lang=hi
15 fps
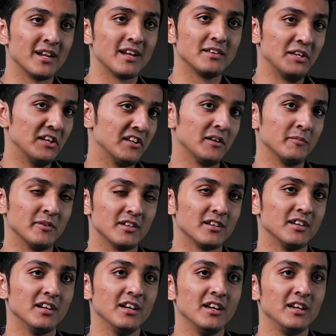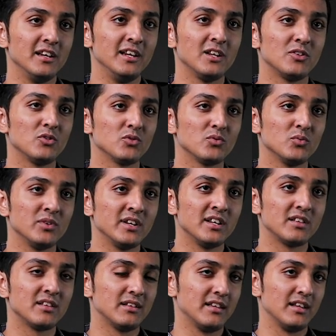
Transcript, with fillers: मैंने कहा देख अहमद एक तो तूने